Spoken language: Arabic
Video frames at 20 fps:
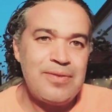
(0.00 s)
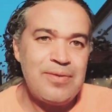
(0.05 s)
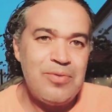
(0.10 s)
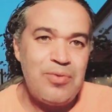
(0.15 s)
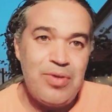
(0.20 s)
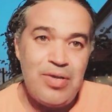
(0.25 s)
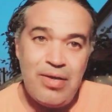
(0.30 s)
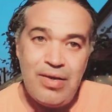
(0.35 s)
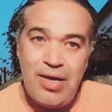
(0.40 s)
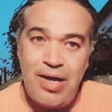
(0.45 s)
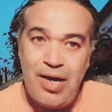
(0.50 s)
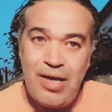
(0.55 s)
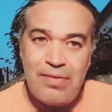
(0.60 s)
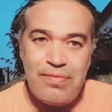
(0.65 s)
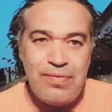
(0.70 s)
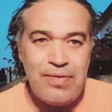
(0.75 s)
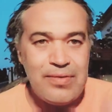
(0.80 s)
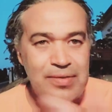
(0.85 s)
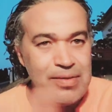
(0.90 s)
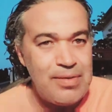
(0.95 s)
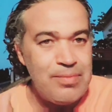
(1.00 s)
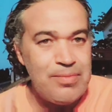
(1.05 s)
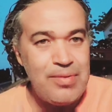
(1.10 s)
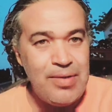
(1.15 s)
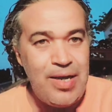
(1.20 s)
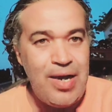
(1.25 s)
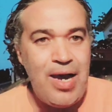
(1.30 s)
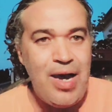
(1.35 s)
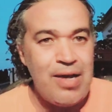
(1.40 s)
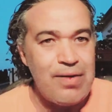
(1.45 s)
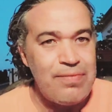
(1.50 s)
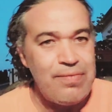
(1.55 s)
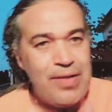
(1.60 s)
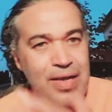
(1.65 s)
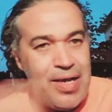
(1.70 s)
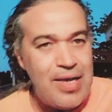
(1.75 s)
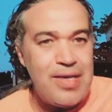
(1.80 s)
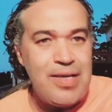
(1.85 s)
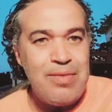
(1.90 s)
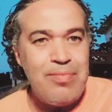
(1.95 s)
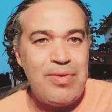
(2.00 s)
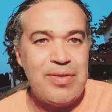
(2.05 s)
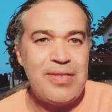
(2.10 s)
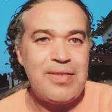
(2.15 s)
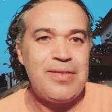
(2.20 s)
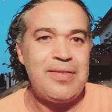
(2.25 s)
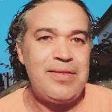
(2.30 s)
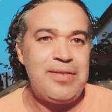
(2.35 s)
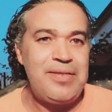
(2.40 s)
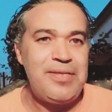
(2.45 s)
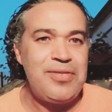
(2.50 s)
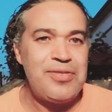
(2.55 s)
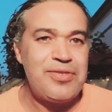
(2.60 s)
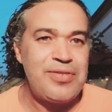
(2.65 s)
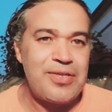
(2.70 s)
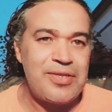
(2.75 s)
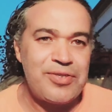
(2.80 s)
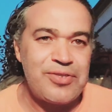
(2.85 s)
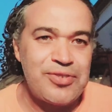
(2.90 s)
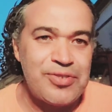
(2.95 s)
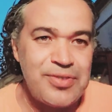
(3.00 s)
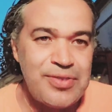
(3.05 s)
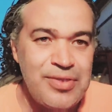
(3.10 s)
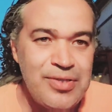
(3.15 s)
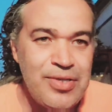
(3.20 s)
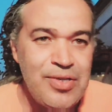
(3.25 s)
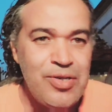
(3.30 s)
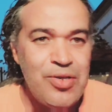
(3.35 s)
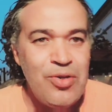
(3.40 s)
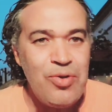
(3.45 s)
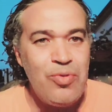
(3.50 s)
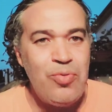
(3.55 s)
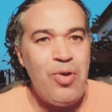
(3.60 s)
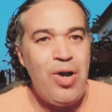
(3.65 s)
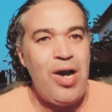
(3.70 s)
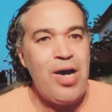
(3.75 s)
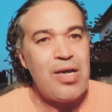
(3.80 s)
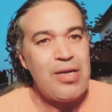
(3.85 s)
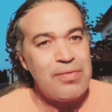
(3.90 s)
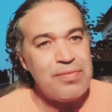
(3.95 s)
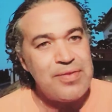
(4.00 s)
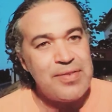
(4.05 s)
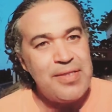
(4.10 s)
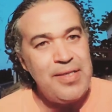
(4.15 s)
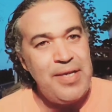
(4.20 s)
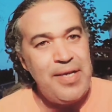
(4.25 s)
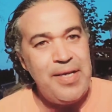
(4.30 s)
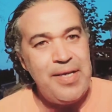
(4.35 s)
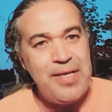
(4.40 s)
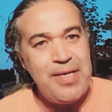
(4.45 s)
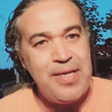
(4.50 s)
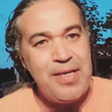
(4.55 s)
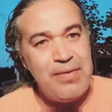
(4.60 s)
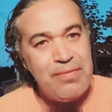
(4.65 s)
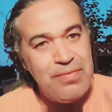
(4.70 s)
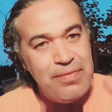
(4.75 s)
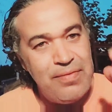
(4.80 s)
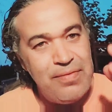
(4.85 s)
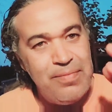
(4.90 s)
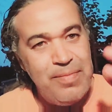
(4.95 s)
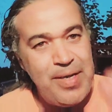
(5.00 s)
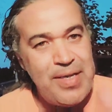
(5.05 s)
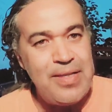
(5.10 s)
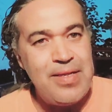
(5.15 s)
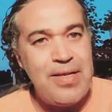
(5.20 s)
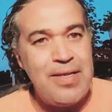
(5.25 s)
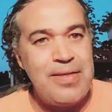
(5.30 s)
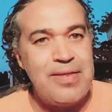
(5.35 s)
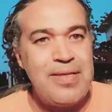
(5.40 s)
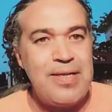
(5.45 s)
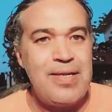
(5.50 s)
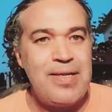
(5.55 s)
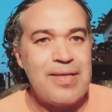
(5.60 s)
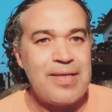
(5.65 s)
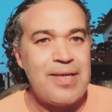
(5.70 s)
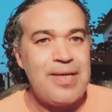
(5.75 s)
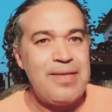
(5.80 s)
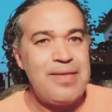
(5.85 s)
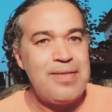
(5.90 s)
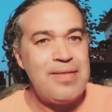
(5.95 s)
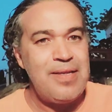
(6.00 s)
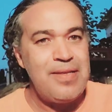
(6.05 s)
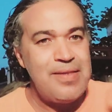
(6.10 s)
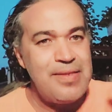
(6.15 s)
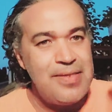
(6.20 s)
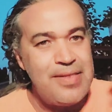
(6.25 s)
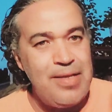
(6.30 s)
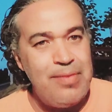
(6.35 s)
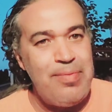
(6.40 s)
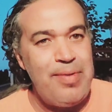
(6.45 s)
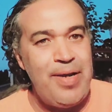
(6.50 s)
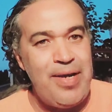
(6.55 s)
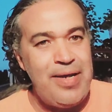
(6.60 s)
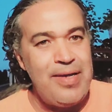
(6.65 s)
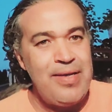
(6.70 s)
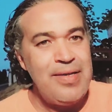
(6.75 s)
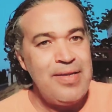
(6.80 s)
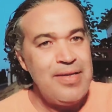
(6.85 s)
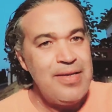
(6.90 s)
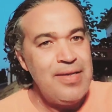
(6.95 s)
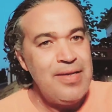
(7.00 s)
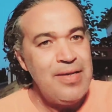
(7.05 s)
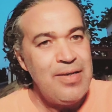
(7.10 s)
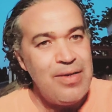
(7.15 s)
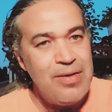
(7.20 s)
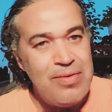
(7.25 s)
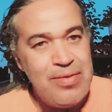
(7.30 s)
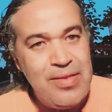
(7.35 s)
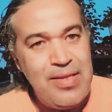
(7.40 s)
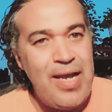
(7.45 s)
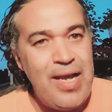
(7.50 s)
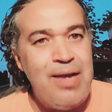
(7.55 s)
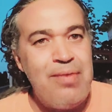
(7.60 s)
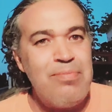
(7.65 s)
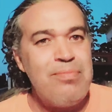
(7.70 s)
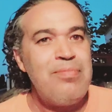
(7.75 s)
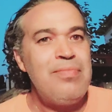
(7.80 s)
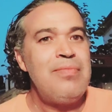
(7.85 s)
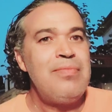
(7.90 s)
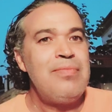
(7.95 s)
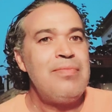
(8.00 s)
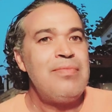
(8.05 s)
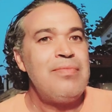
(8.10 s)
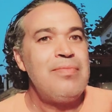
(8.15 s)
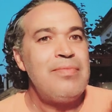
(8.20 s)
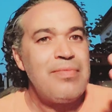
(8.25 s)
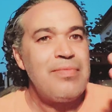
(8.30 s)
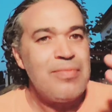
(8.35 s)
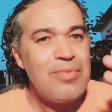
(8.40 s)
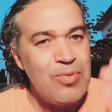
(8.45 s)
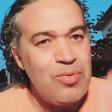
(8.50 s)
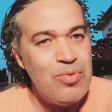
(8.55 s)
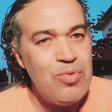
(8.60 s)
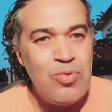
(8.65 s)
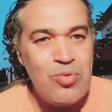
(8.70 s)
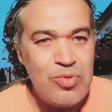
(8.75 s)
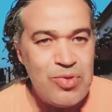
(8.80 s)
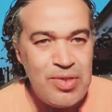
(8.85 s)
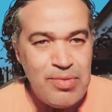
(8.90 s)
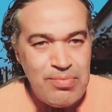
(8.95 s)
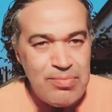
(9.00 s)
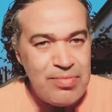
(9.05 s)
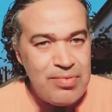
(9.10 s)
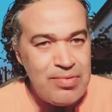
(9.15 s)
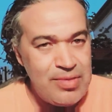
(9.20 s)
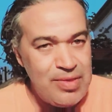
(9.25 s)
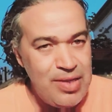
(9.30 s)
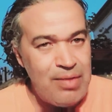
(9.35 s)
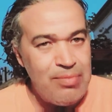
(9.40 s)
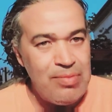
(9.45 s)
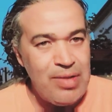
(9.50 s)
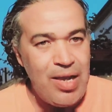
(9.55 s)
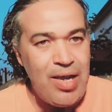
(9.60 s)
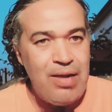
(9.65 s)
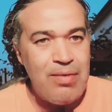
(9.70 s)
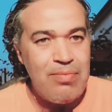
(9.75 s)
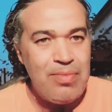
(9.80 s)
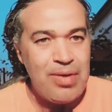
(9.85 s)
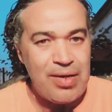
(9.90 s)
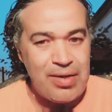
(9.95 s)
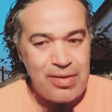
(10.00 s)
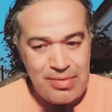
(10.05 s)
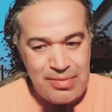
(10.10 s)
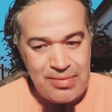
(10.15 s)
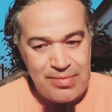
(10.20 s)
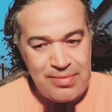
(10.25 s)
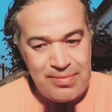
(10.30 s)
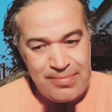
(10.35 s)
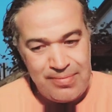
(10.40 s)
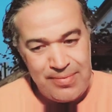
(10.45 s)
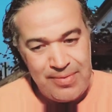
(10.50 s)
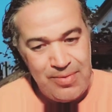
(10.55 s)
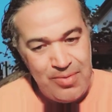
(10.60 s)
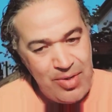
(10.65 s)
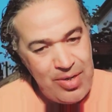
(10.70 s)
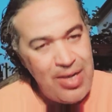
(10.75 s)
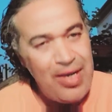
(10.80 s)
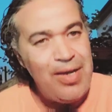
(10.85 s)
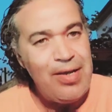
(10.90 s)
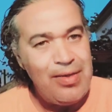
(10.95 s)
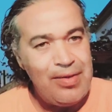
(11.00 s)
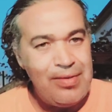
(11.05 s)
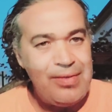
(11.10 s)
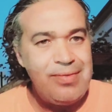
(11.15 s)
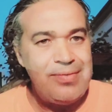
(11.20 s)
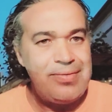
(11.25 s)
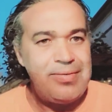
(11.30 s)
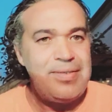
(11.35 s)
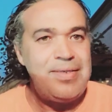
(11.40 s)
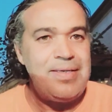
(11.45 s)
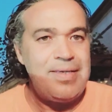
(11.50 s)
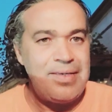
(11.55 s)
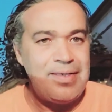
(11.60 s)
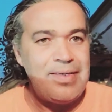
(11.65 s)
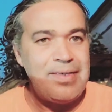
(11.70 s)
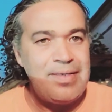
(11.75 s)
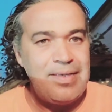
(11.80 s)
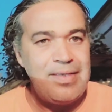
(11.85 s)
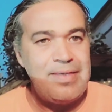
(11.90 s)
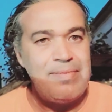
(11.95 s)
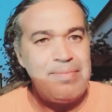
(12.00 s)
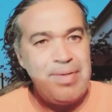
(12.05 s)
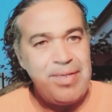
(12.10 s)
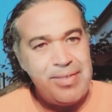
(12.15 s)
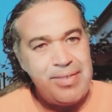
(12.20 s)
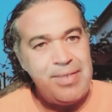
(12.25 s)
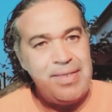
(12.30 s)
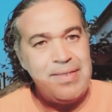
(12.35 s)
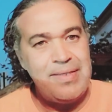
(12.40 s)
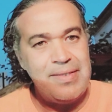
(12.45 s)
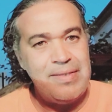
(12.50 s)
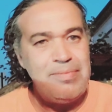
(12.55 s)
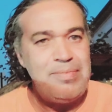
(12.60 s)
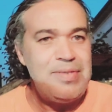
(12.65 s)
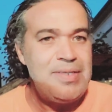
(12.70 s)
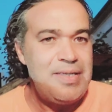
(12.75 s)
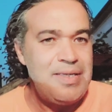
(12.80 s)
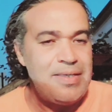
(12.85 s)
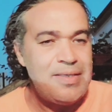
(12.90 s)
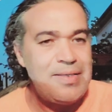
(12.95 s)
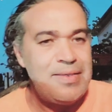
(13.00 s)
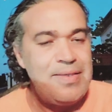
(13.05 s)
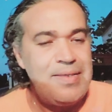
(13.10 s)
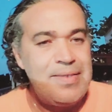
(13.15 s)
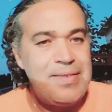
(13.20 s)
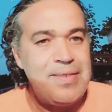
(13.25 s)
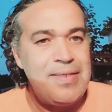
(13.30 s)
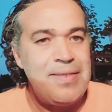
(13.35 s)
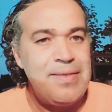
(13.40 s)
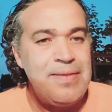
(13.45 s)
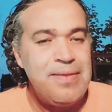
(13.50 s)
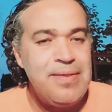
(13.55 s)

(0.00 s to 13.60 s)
وهي عارفه انت عارف الايه ما تتعنيش داكشي وعارف صحيا في الميدان ديالك ان الذبح اللحم كله دم اللحم احمر واخا هي هي ذبحتي حسن ولا قتلتي